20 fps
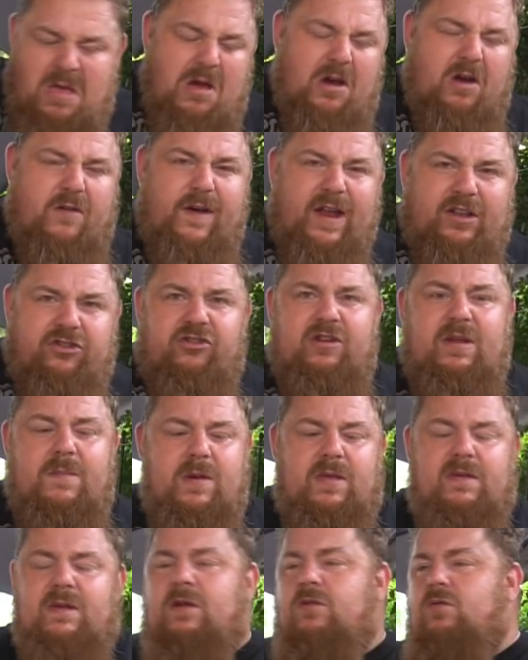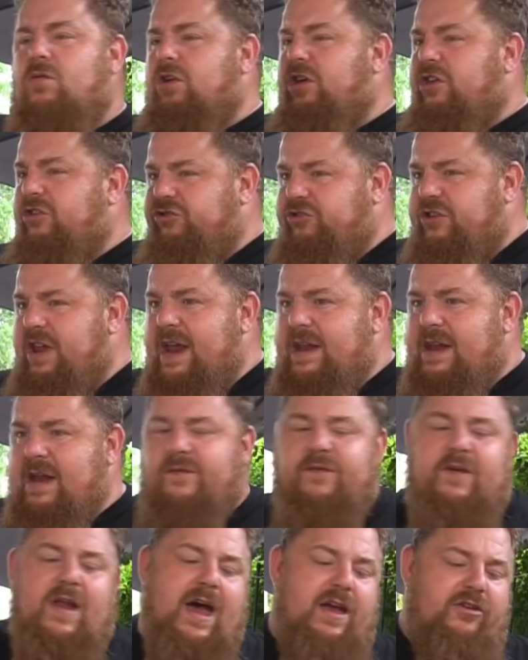quetschen die ein bisschen durch, schneiden
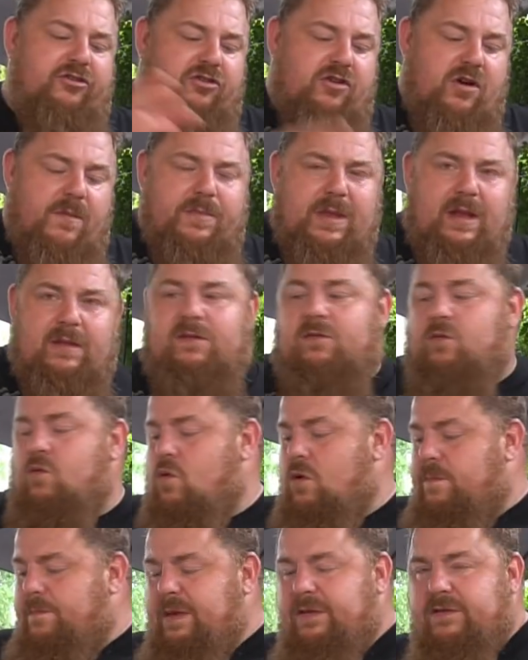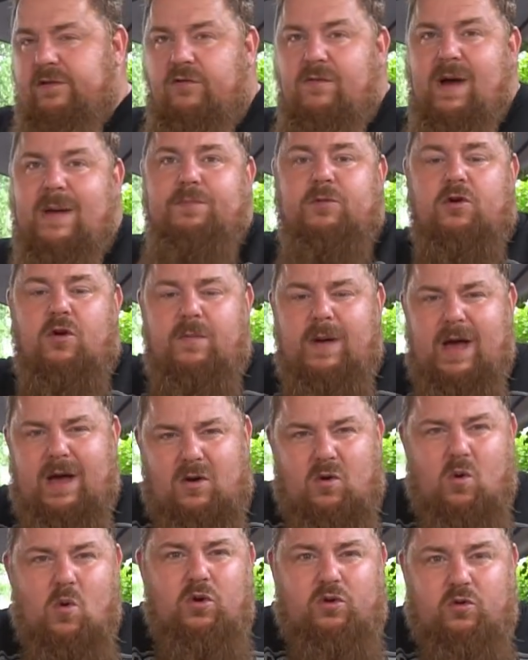das Fleisch, kommt dazu, bisschen Rub drüber,
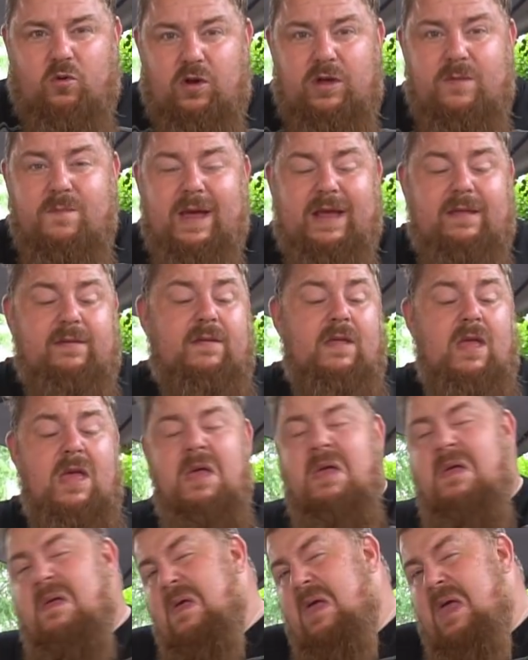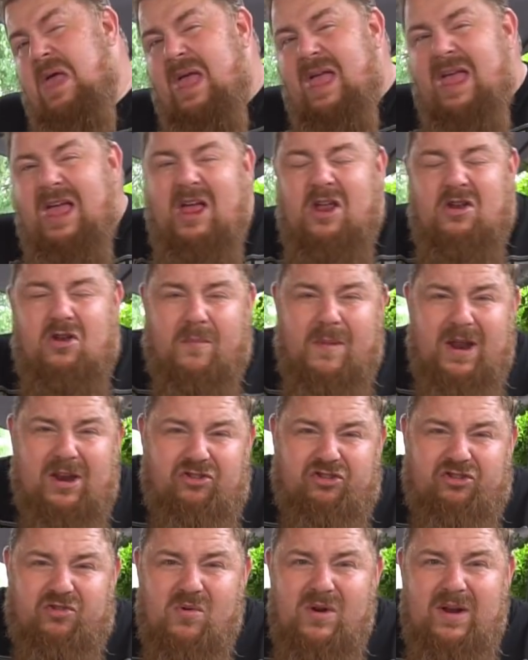gut durchmixen. Nochmal
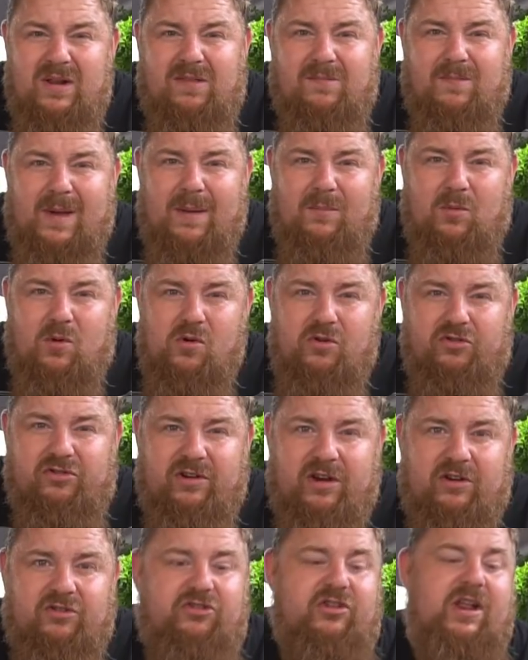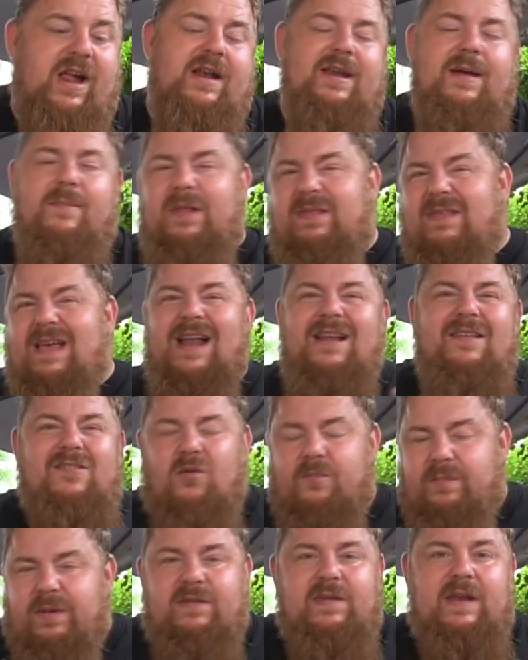eine Stunde, zwei im Kühlschrank stellen, damit es alles
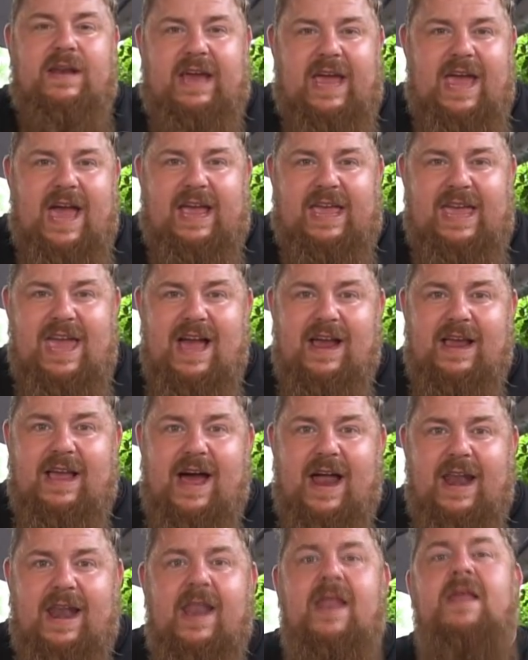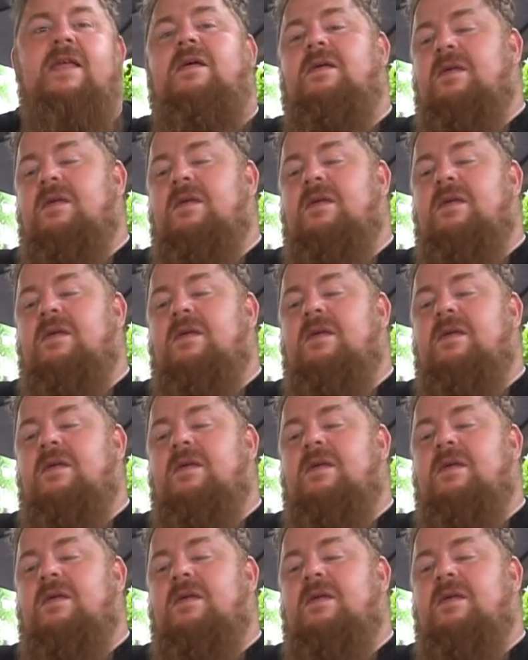so ein bisschen reagieren kann.